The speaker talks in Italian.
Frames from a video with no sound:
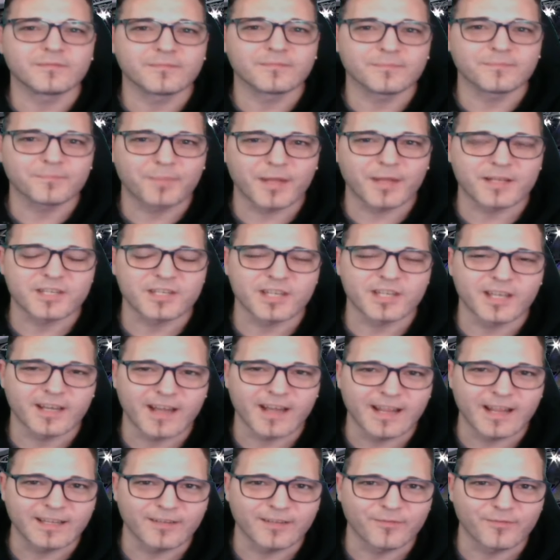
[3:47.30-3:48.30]
piacere
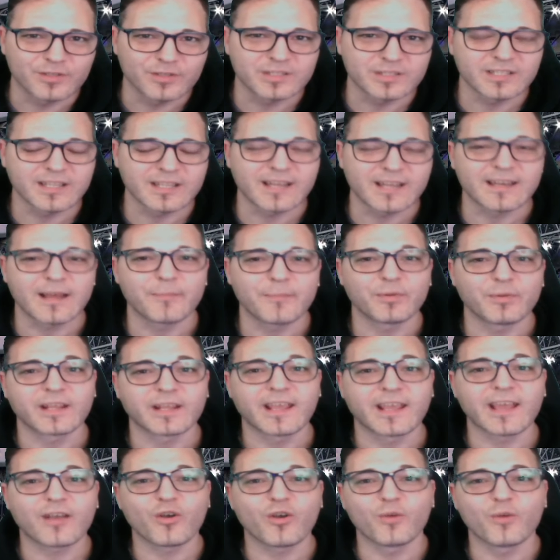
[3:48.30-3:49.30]
ai tifosi del Napoli
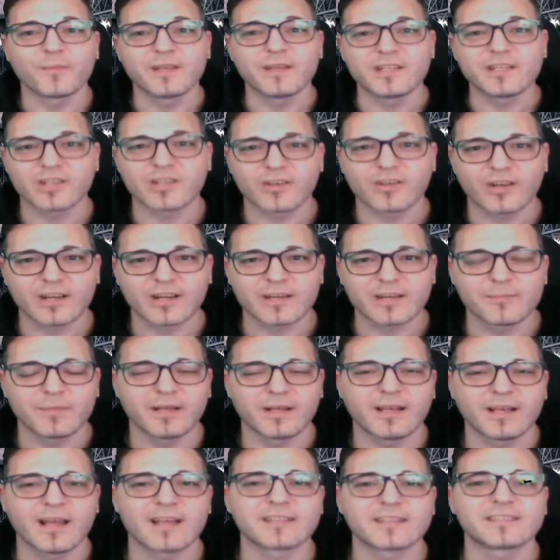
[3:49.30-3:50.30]
che cominciano a
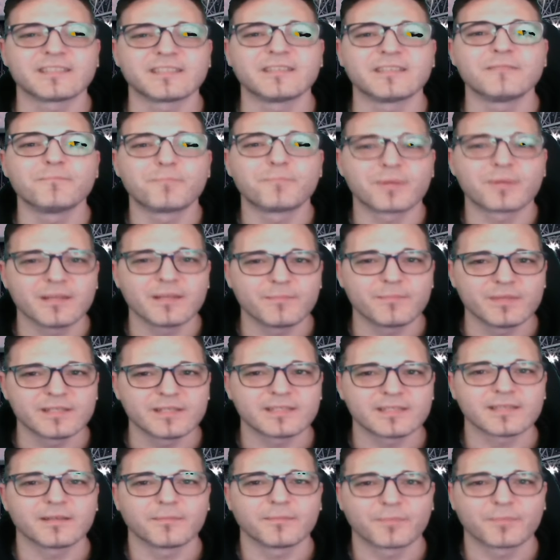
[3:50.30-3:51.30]
ribellarsi in
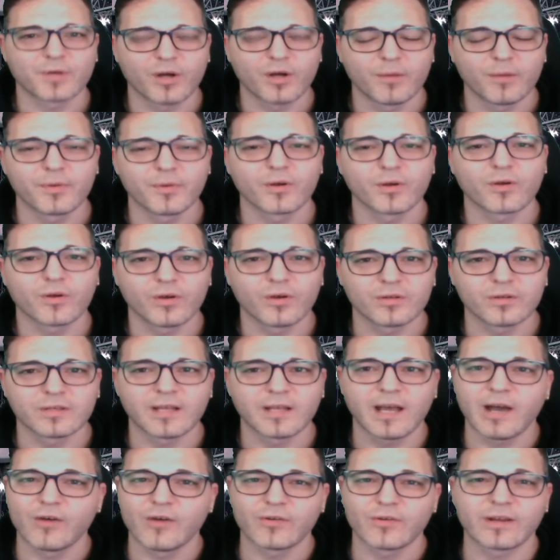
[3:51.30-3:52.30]
primis proprio con
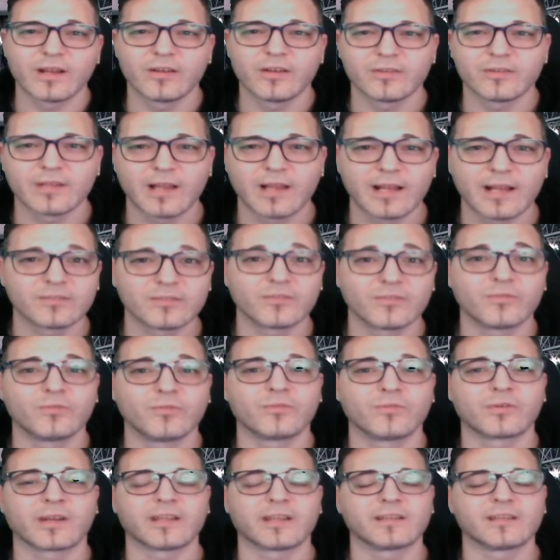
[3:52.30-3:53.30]
Aurelio De
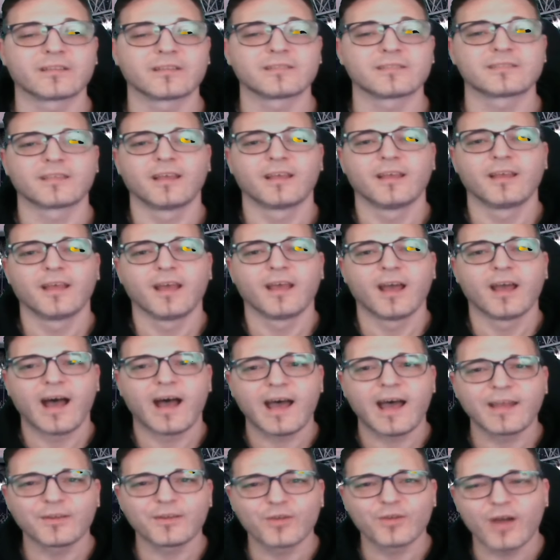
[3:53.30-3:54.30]
Laurentiis.
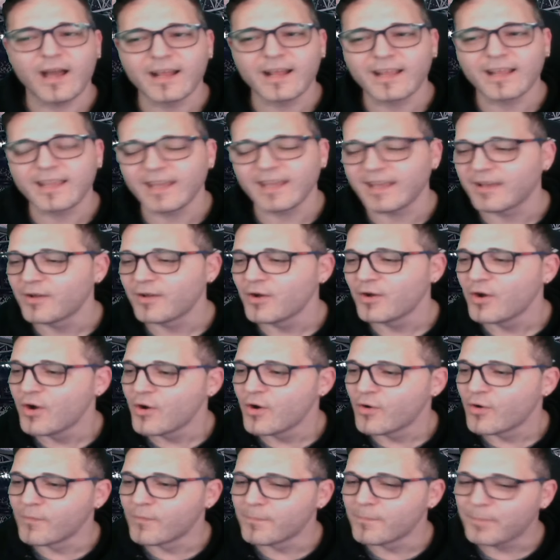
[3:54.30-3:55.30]
Hanno anche
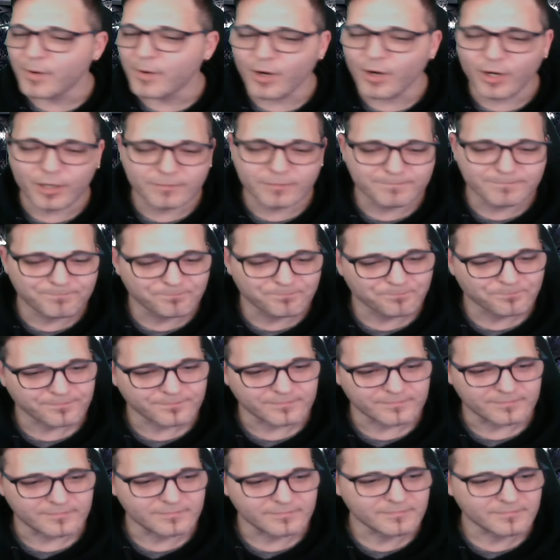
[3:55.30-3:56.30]
un po'
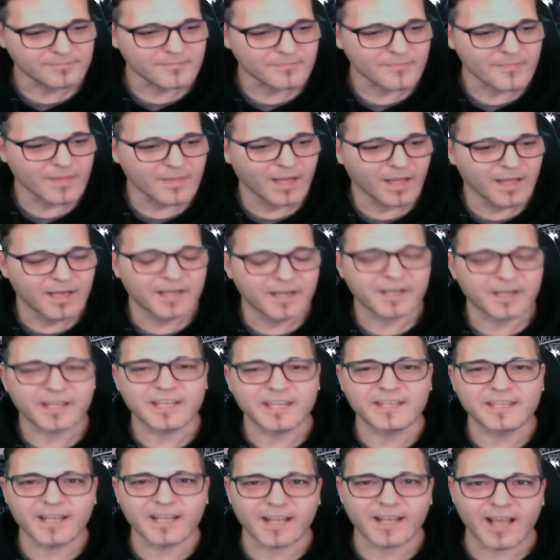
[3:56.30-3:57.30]

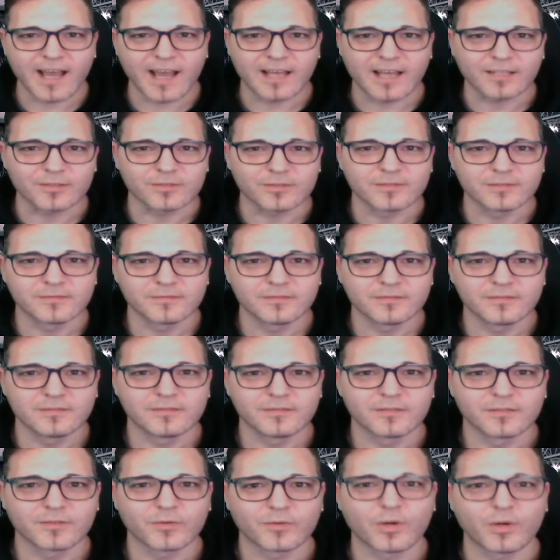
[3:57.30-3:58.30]
rinnegato
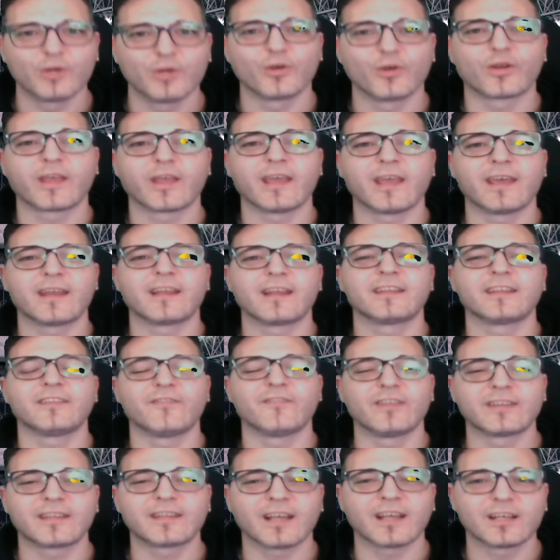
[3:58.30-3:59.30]
quello che era
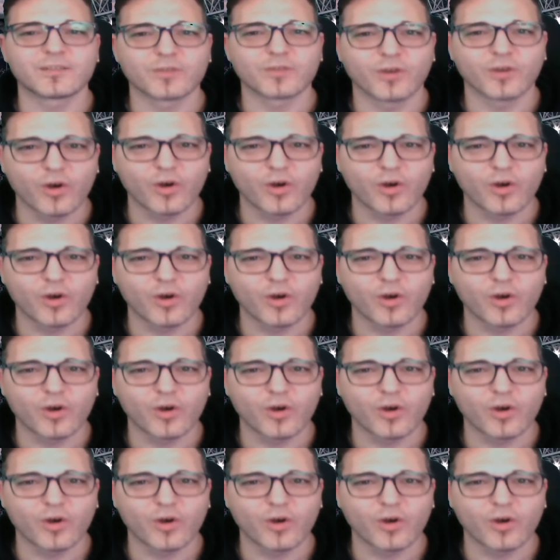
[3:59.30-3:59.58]
diventato